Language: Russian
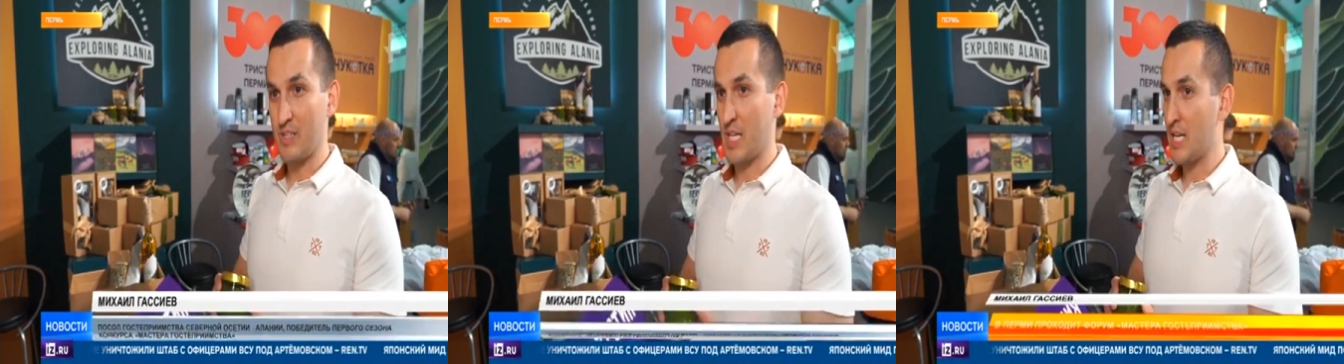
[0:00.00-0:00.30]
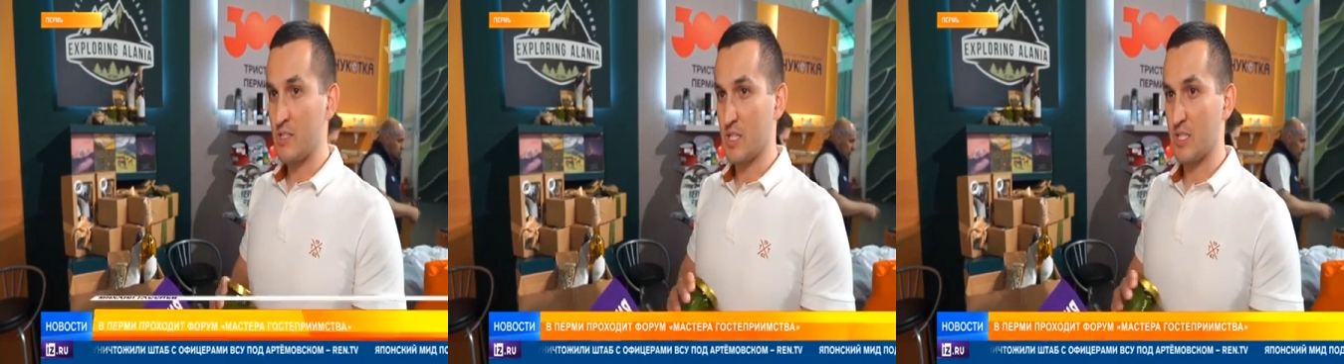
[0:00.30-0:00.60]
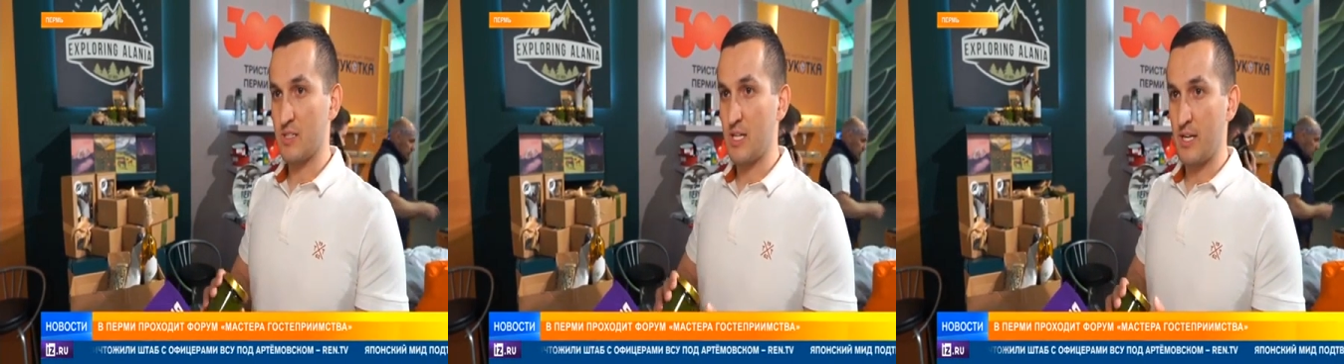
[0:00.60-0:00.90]
итальянцы и
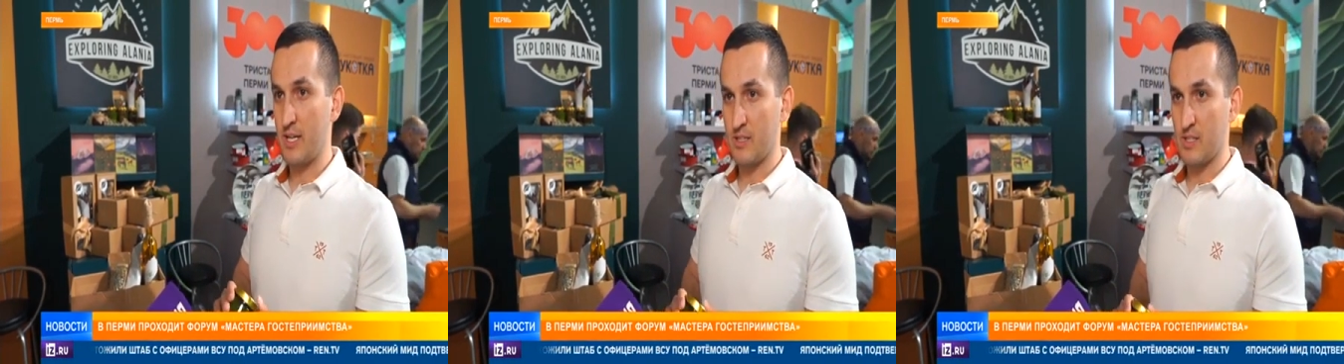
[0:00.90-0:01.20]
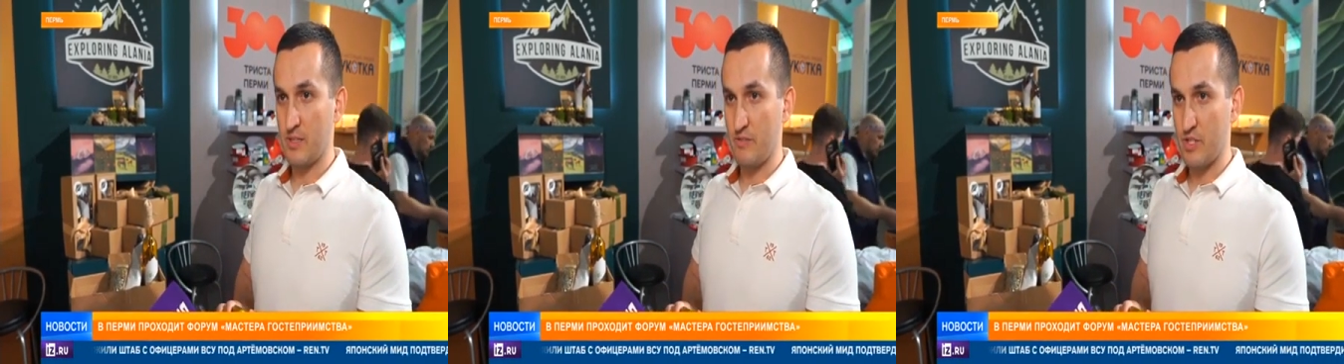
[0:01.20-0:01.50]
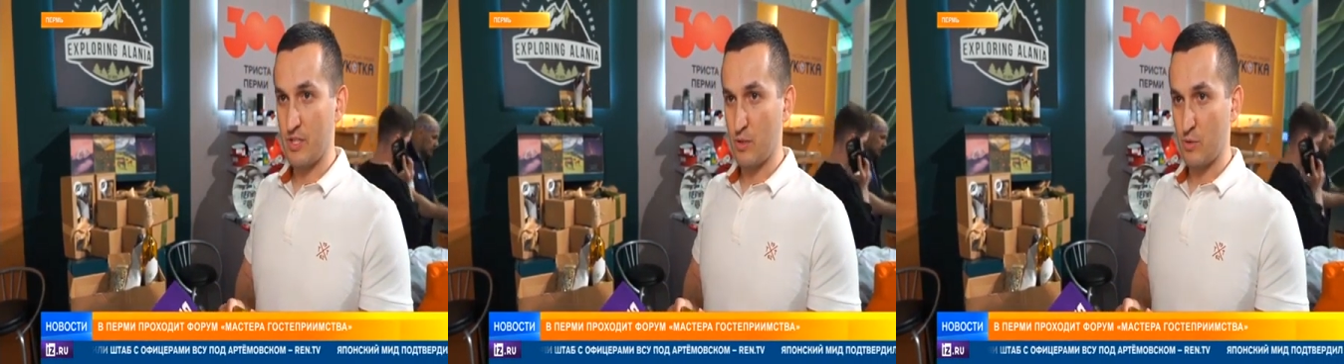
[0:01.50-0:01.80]
сказали, это
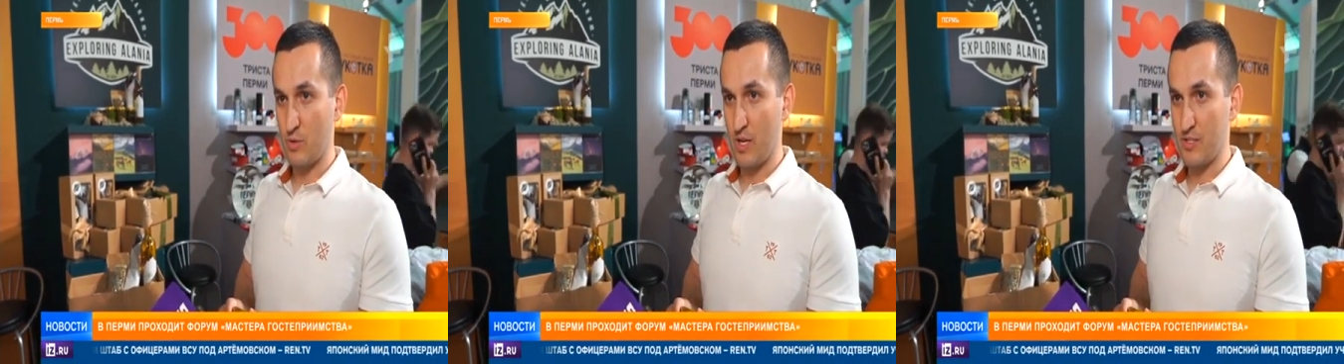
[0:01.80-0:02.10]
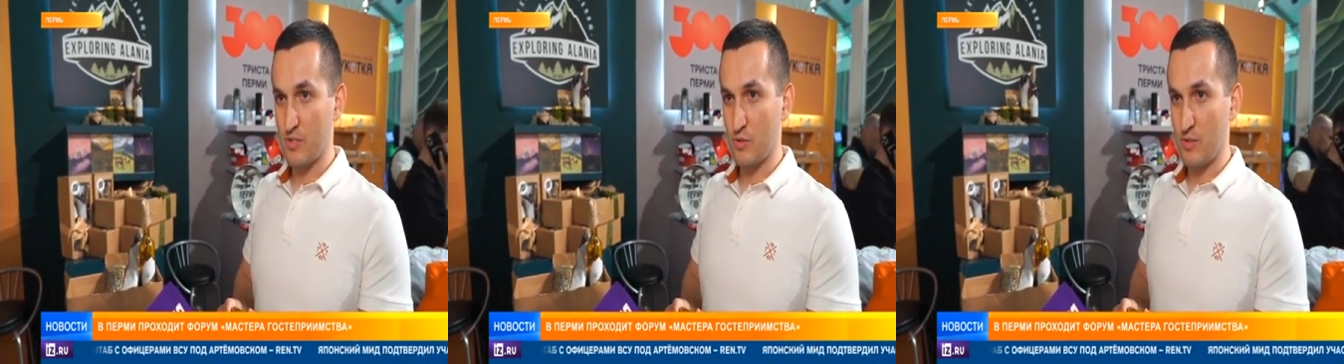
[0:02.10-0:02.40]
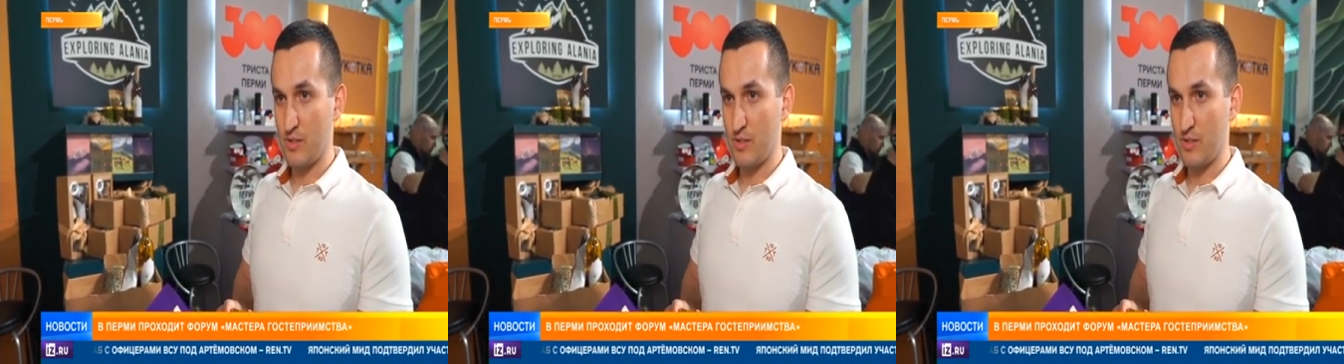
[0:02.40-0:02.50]
совершенно другая история.